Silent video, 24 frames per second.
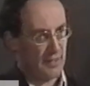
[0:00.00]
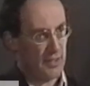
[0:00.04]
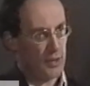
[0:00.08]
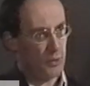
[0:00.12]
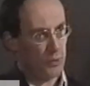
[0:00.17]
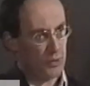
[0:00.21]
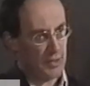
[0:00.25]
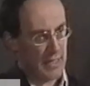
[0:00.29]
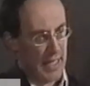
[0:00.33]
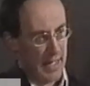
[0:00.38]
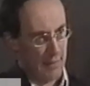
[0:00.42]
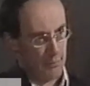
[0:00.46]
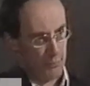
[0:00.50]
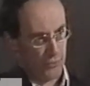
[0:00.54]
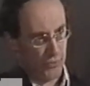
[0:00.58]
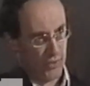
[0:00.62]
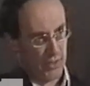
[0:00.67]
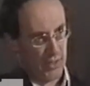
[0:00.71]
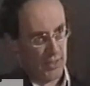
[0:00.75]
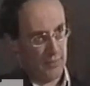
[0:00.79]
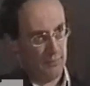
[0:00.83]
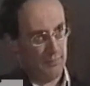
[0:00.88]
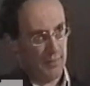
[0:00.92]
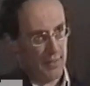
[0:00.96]

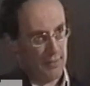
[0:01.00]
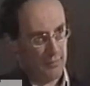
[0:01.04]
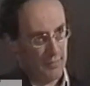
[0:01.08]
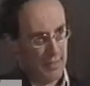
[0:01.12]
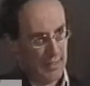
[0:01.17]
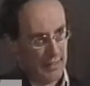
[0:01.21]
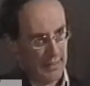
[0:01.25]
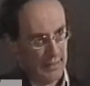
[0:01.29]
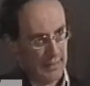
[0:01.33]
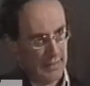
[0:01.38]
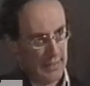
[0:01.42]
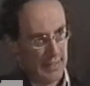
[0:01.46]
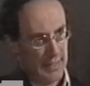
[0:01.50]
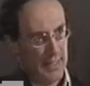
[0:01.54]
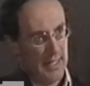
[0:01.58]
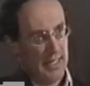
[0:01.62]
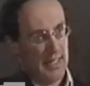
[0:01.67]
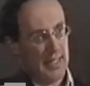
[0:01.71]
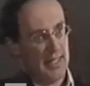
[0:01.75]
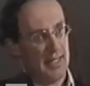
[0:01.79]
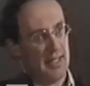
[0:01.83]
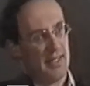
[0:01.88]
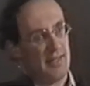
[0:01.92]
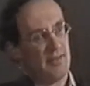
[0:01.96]
Ricordiamoci, in Parmenide
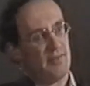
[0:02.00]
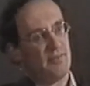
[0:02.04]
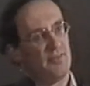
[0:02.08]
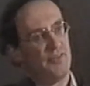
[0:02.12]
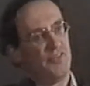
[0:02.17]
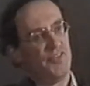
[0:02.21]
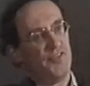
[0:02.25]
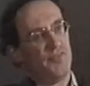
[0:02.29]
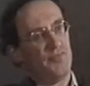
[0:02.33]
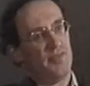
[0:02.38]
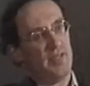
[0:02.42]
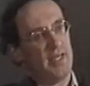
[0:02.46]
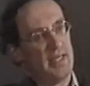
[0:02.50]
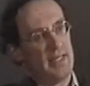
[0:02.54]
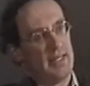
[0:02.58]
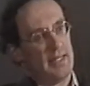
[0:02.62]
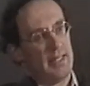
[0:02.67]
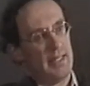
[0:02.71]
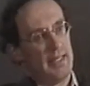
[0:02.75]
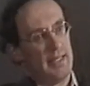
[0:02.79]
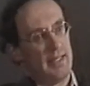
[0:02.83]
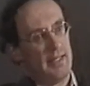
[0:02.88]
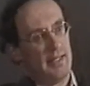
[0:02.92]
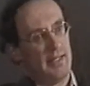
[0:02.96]
eh,
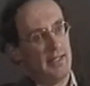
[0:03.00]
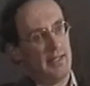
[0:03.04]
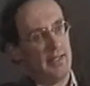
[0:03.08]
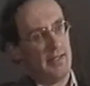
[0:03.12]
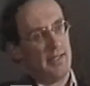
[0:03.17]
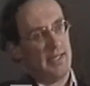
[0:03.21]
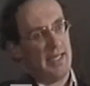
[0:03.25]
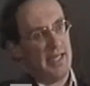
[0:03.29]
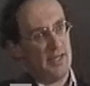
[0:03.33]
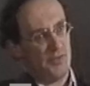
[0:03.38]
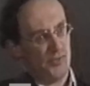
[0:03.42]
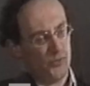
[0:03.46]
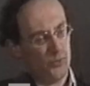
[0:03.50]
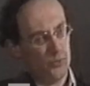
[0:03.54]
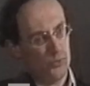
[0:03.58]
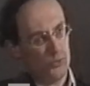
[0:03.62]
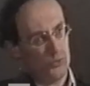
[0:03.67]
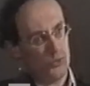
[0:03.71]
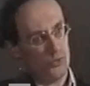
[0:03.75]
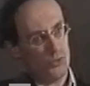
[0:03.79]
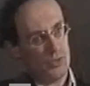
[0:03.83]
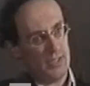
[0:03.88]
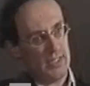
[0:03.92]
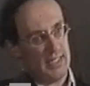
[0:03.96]
viene, eh, è
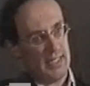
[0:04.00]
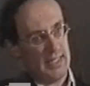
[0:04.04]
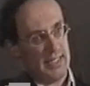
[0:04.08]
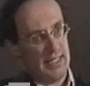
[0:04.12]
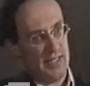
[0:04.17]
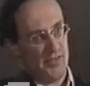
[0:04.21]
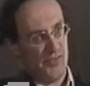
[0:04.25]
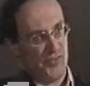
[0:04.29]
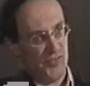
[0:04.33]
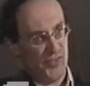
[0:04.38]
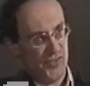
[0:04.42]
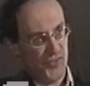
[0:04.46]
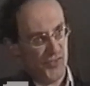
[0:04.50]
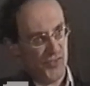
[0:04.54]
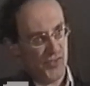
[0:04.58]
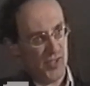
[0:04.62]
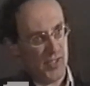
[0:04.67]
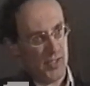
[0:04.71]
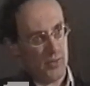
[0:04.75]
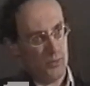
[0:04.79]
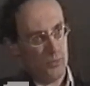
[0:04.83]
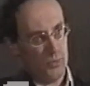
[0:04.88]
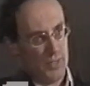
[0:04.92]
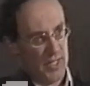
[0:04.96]
assunto che
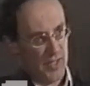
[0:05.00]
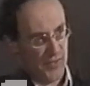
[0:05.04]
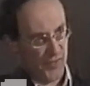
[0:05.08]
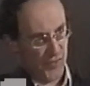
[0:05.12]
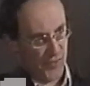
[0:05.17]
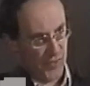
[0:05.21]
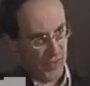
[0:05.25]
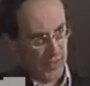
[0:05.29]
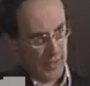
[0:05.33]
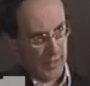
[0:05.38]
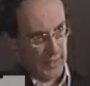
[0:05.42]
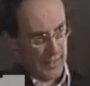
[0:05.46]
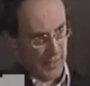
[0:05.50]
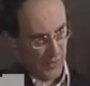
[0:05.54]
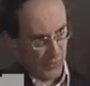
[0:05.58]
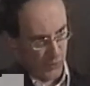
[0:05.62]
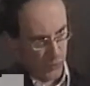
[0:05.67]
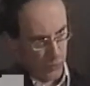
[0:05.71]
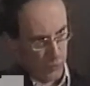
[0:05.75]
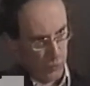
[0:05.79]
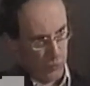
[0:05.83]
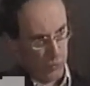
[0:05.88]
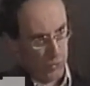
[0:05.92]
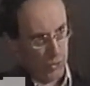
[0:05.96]
esiste un essere
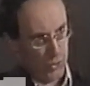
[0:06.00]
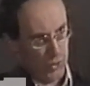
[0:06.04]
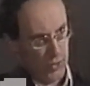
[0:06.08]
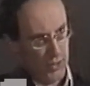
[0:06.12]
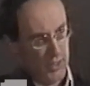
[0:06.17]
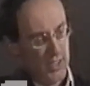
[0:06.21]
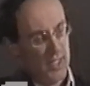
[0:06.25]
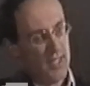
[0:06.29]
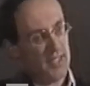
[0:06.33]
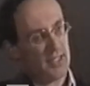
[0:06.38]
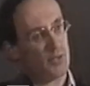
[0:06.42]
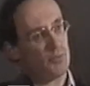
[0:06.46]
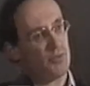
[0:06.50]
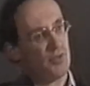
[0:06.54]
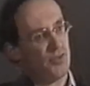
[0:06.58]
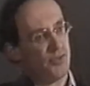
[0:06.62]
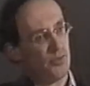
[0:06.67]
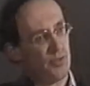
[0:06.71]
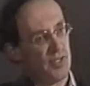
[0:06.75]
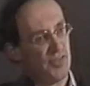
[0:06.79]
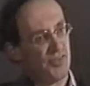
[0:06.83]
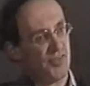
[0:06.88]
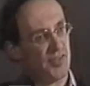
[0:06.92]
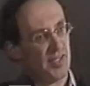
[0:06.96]
assoluto, che
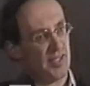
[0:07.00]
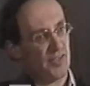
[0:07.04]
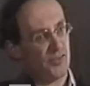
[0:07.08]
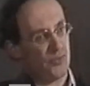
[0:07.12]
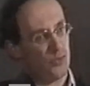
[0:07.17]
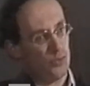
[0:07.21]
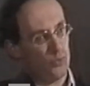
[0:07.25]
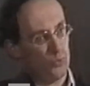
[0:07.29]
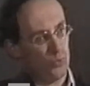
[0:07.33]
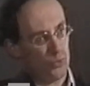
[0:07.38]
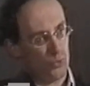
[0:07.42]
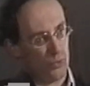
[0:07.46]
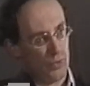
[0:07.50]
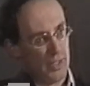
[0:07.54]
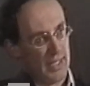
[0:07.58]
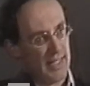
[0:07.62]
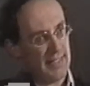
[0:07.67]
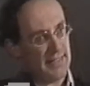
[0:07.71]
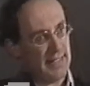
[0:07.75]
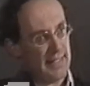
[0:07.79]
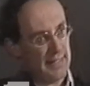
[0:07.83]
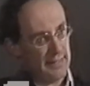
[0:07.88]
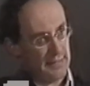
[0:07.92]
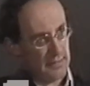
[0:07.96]
questo essere assoluto è
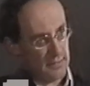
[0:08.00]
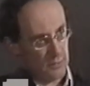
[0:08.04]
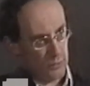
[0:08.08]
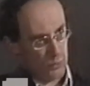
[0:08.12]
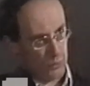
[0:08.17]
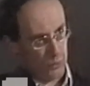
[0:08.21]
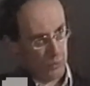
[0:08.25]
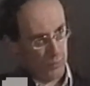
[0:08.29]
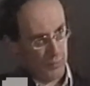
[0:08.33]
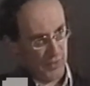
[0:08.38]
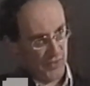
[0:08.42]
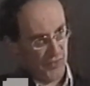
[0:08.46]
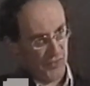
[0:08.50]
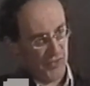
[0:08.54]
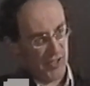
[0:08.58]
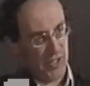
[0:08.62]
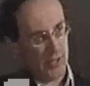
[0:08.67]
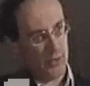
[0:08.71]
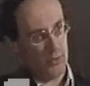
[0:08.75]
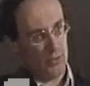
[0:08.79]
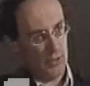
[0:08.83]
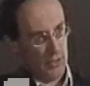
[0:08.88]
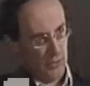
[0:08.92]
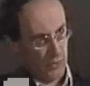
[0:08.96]
identico col
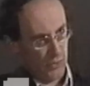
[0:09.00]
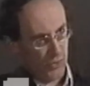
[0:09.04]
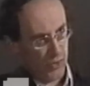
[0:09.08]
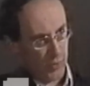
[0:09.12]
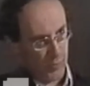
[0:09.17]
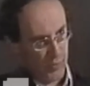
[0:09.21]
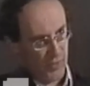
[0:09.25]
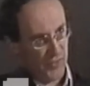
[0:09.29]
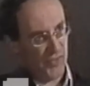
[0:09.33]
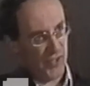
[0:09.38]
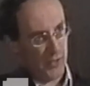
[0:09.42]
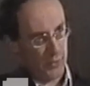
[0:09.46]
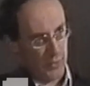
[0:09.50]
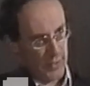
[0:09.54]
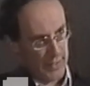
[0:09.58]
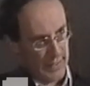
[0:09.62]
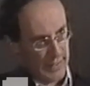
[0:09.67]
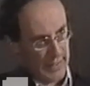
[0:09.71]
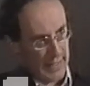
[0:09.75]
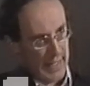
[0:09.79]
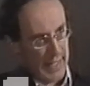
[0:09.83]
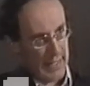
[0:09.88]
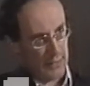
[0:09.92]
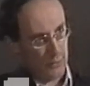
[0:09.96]
pensiero, che il nostro pensiero è
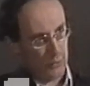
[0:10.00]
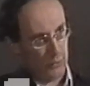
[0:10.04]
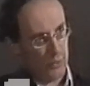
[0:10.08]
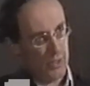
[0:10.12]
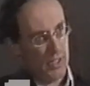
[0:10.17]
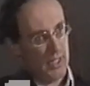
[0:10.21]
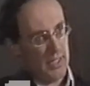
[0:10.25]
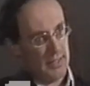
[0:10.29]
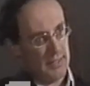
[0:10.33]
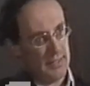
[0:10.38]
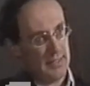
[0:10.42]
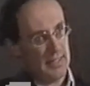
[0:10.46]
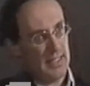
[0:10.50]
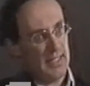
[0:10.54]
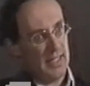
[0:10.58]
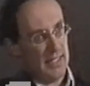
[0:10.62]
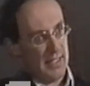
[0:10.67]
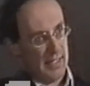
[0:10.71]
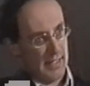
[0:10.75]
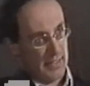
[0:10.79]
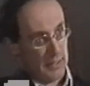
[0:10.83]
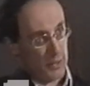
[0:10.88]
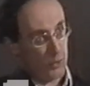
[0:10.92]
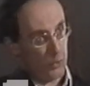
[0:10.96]
in grado di
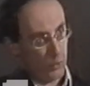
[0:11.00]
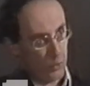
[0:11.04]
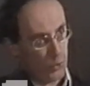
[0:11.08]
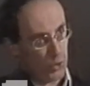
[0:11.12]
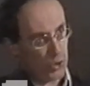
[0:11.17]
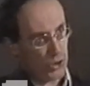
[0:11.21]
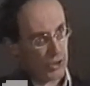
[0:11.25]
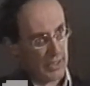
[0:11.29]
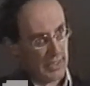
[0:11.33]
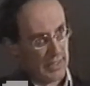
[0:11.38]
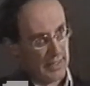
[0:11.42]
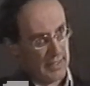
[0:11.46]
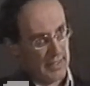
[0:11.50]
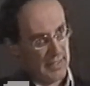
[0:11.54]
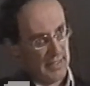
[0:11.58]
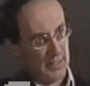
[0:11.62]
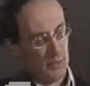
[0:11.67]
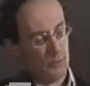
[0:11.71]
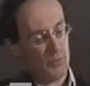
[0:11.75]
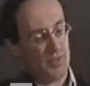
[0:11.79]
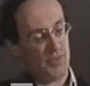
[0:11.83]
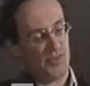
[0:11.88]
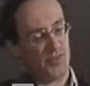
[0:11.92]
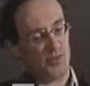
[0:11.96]
riconoscere
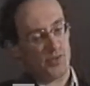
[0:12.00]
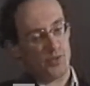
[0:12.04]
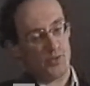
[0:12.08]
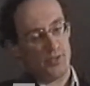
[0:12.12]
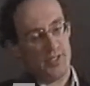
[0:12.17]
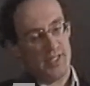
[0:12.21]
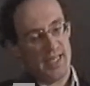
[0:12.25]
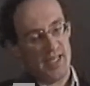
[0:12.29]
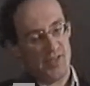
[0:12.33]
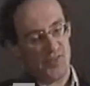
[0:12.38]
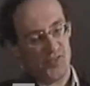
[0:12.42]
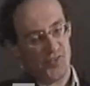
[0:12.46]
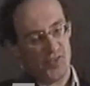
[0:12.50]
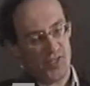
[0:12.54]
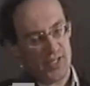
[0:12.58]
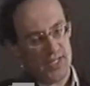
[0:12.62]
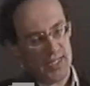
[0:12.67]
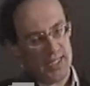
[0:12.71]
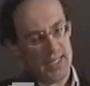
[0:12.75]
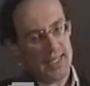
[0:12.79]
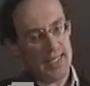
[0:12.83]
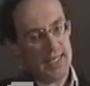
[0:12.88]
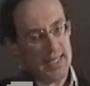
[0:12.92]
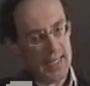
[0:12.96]
questo
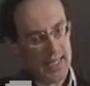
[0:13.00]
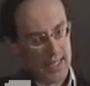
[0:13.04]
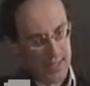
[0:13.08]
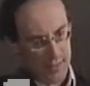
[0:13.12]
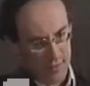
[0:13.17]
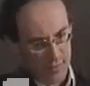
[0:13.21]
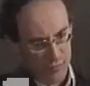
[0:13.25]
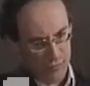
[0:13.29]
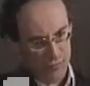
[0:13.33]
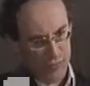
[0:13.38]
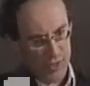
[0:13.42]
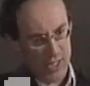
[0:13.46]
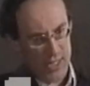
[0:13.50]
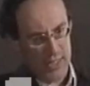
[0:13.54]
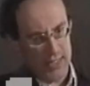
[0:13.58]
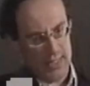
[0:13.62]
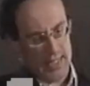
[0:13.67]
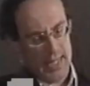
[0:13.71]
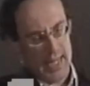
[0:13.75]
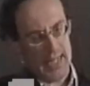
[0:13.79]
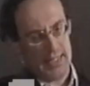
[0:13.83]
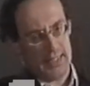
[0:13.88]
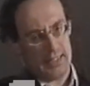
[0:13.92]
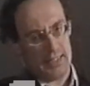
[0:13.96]
essere e
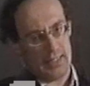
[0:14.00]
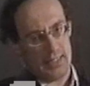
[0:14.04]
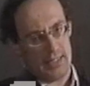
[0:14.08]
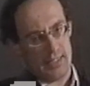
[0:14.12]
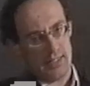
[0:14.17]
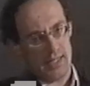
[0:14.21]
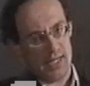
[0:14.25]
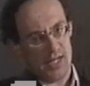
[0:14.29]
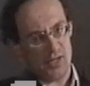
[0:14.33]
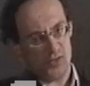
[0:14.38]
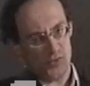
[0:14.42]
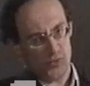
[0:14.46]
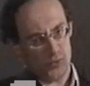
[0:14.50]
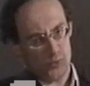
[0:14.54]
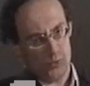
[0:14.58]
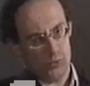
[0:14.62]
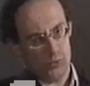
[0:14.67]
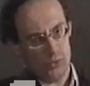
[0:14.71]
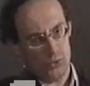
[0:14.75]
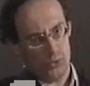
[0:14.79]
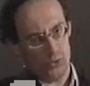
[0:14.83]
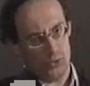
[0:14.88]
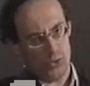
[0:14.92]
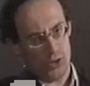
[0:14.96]
viene anche
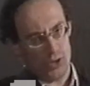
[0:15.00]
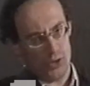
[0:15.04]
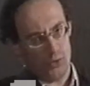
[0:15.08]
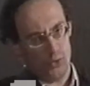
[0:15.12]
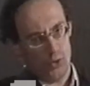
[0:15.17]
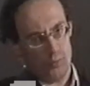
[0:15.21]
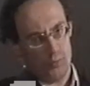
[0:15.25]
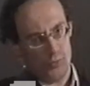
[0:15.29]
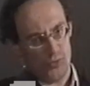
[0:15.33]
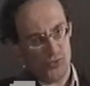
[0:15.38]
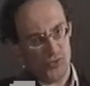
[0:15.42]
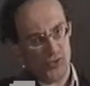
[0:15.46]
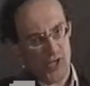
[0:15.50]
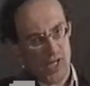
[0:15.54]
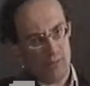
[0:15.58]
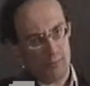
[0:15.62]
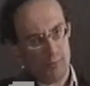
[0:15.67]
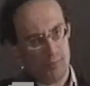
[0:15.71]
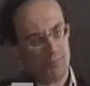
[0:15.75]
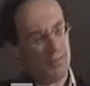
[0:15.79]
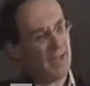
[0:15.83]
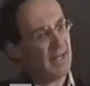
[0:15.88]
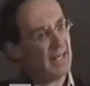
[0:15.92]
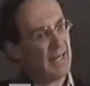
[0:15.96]
assunto che noi
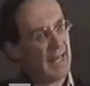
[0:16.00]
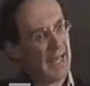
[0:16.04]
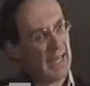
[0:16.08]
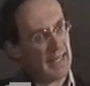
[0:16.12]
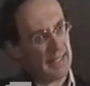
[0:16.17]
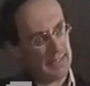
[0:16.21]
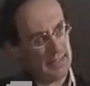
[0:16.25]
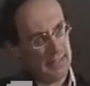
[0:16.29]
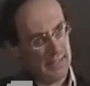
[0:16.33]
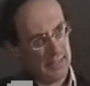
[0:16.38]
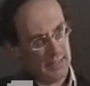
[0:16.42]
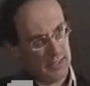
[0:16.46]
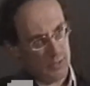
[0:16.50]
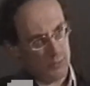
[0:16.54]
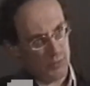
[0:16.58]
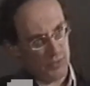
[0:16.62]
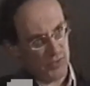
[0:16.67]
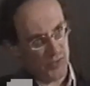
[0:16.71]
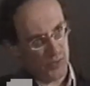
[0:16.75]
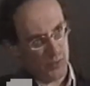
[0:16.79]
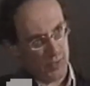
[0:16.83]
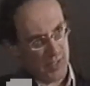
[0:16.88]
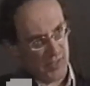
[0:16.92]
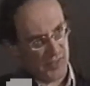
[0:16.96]
possiamo parlare di
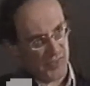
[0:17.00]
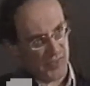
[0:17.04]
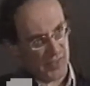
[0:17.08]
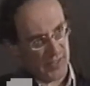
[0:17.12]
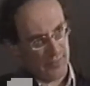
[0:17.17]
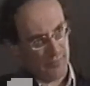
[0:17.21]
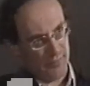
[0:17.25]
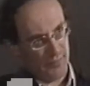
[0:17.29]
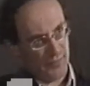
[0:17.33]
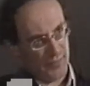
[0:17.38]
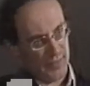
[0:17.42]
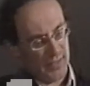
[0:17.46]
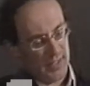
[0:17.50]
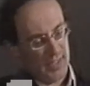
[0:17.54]
questo essere.